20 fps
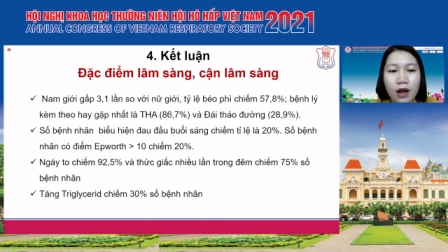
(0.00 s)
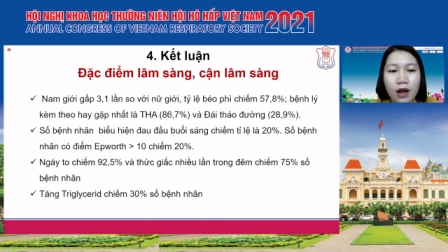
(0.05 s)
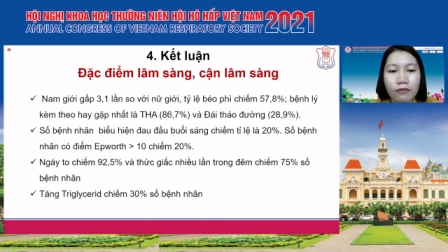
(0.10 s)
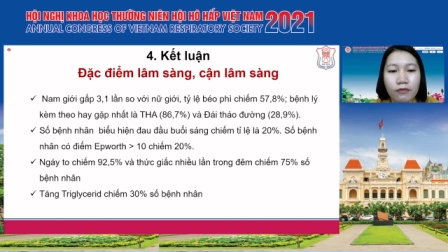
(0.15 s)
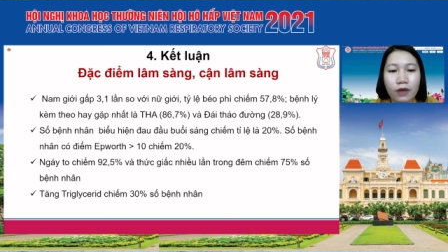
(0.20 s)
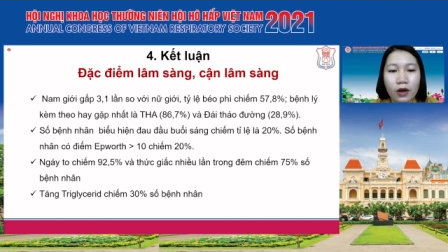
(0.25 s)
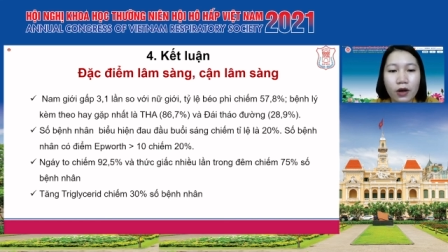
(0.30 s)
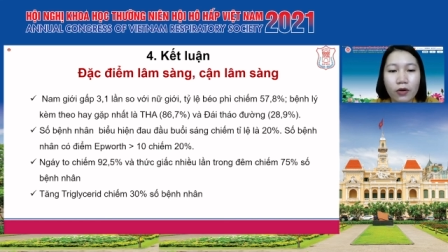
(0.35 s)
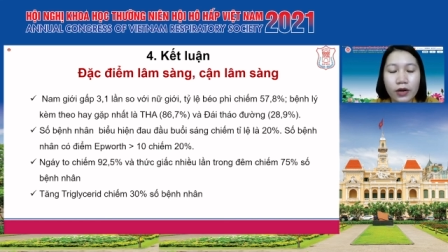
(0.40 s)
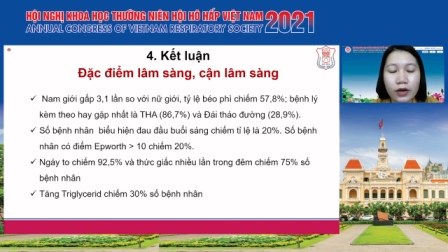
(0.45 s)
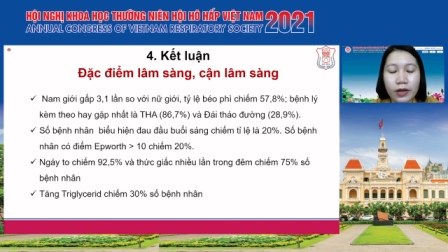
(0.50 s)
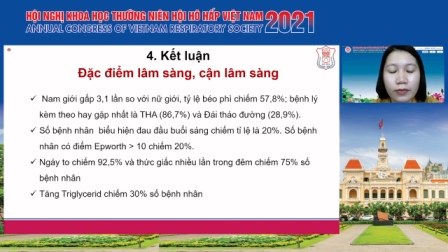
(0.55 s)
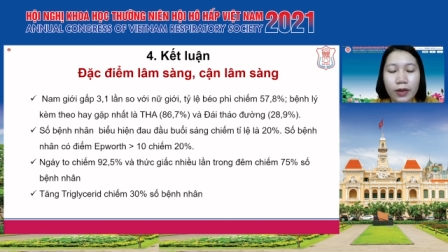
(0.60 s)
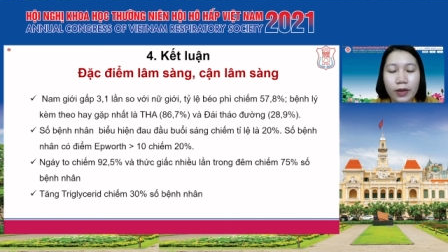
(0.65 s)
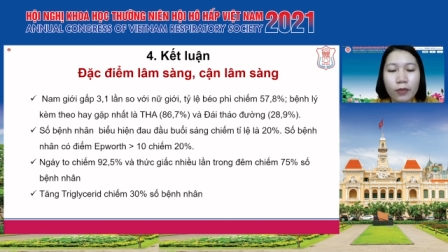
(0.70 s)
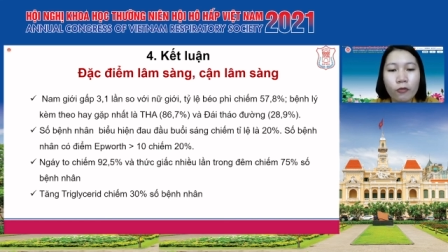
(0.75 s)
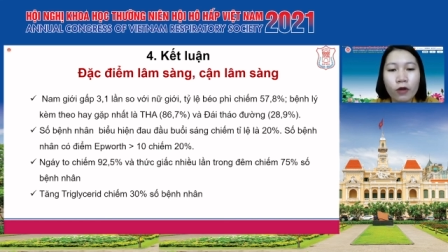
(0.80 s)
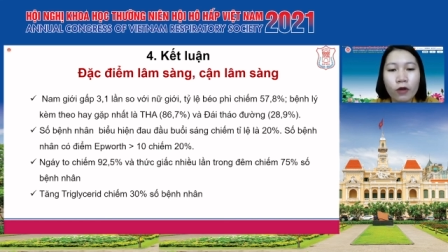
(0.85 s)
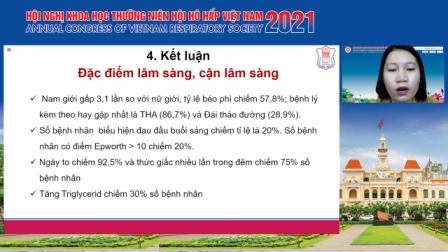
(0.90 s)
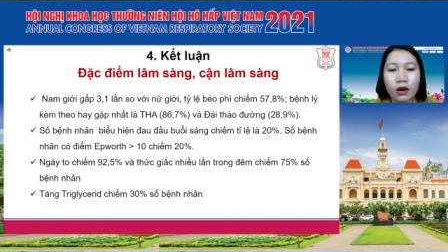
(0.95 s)
và có điểm ép
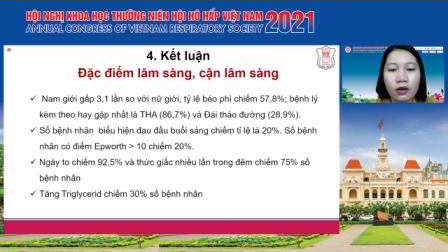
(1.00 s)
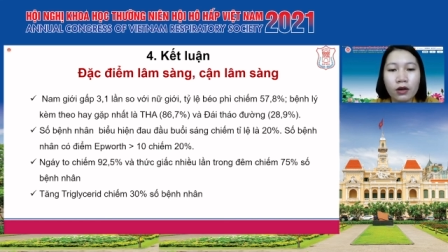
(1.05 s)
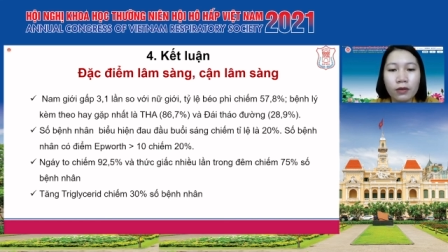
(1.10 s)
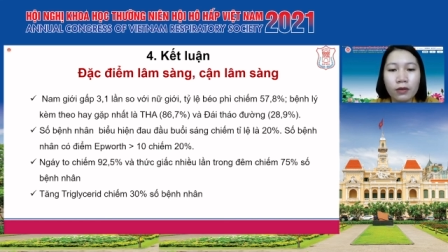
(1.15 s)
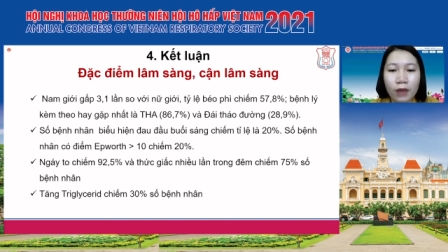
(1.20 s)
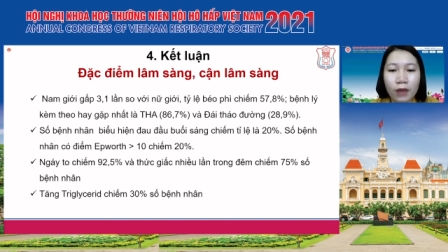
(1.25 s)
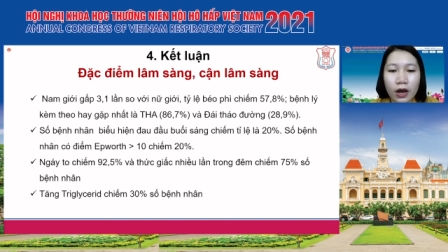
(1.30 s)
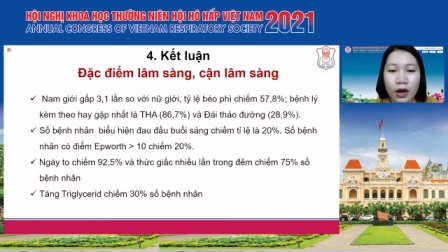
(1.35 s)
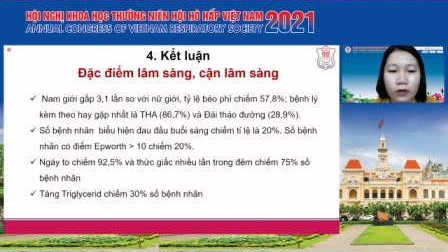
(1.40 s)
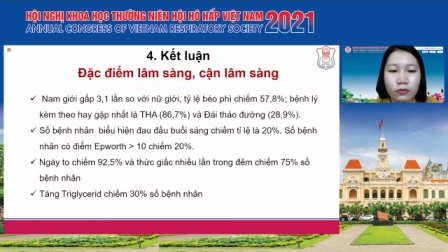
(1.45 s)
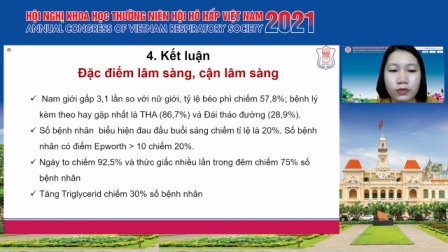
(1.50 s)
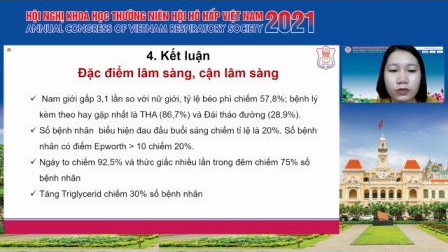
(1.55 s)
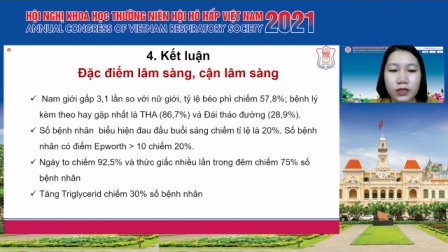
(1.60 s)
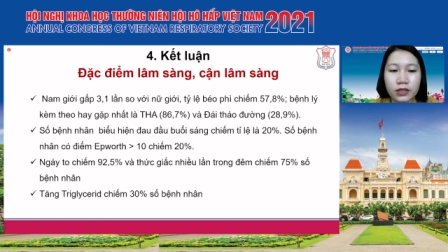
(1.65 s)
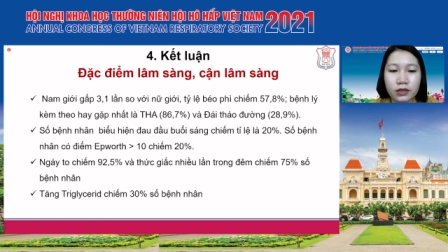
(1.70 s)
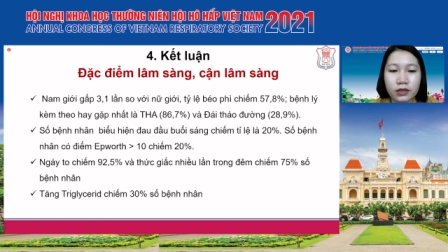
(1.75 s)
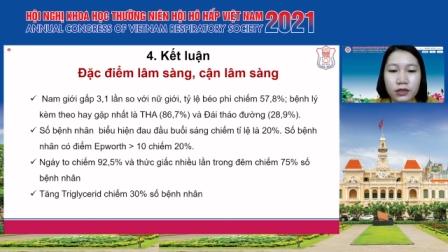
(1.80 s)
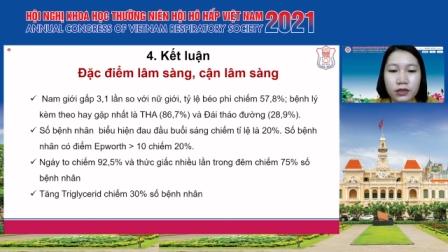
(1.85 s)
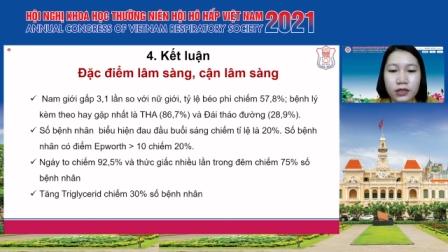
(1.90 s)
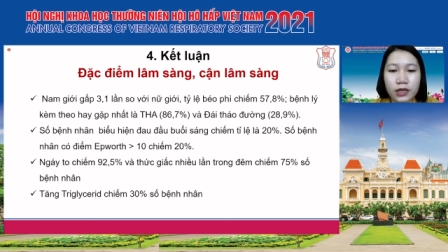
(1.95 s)
bút lớn hơn 10 cũng
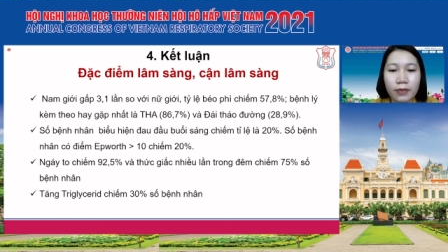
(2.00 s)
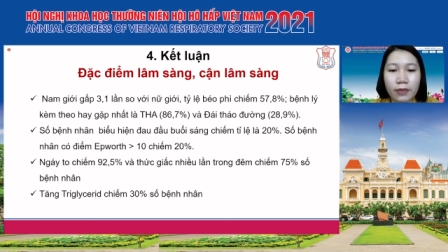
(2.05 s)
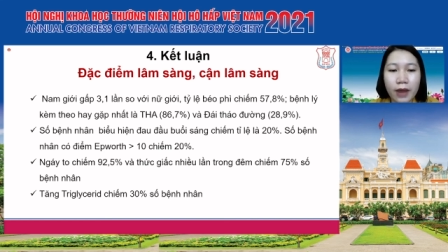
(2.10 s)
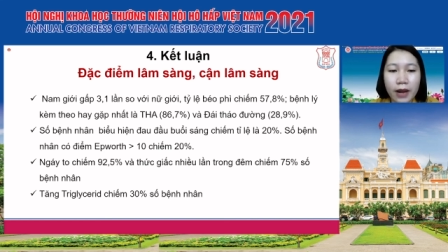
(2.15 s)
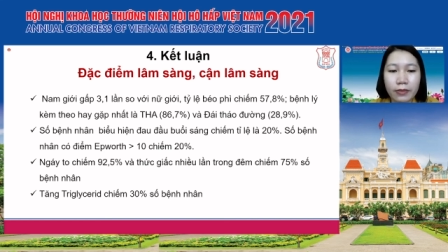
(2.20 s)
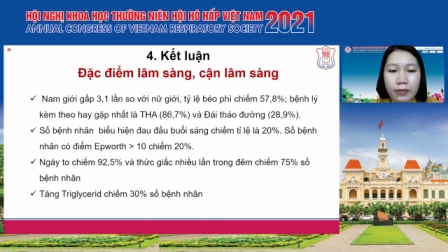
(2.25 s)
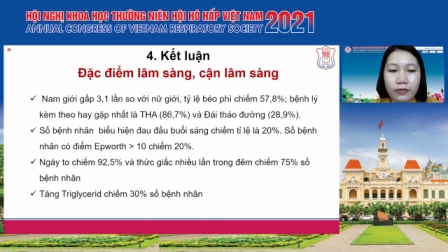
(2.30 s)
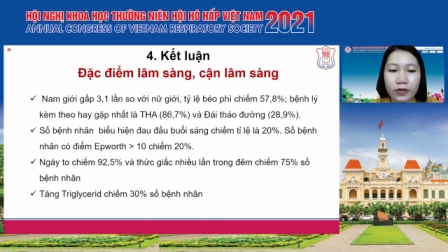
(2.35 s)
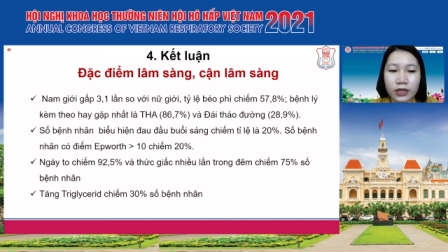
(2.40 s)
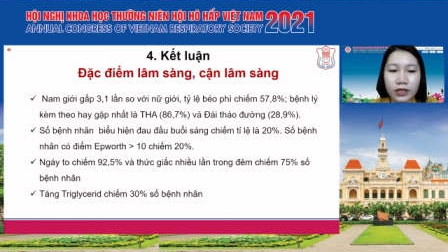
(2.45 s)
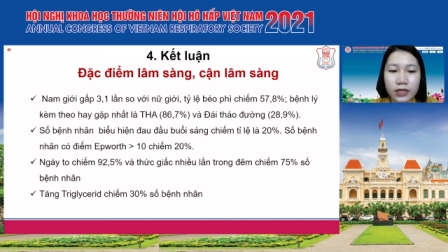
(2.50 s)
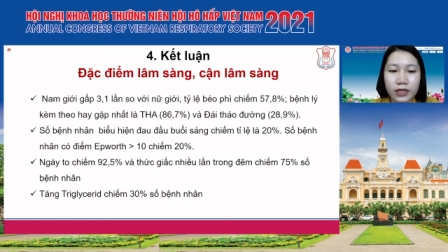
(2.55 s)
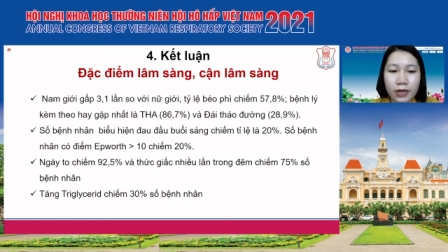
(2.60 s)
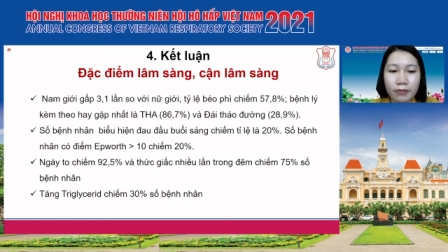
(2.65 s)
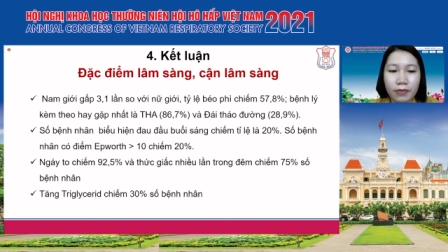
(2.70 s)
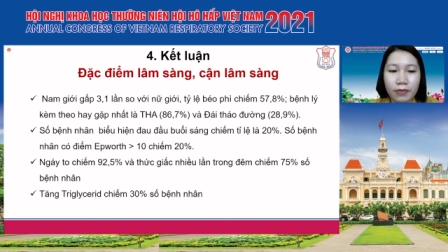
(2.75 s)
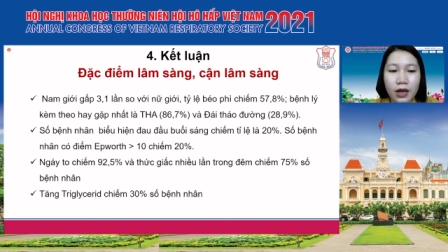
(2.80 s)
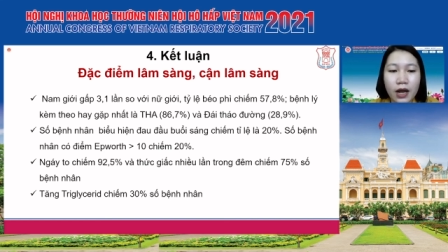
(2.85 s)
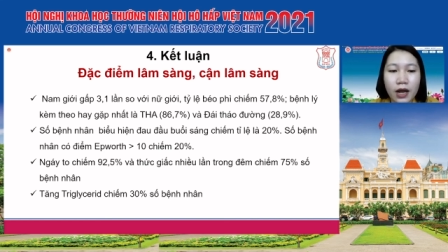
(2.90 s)
chiếm 20%.